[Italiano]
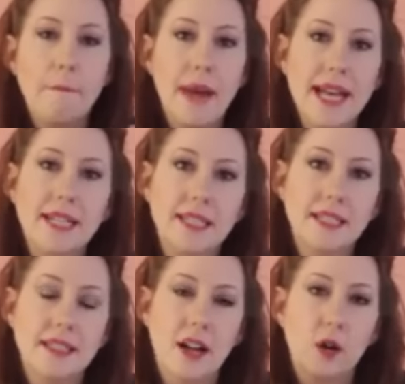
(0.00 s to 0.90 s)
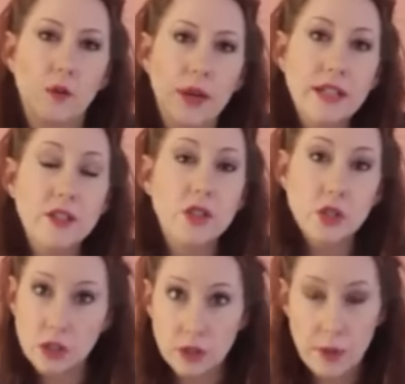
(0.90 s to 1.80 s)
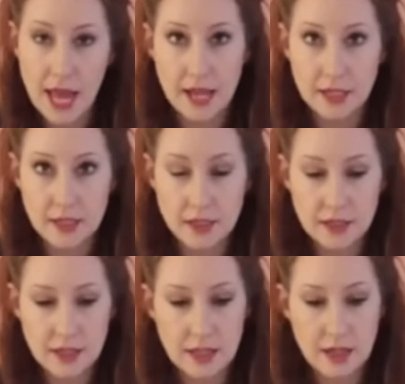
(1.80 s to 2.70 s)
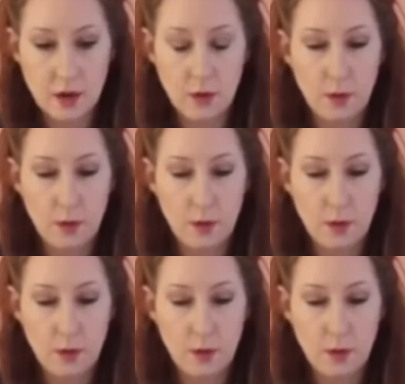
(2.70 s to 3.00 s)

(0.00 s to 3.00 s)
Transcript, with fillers: il metallo attorno al pannello solare,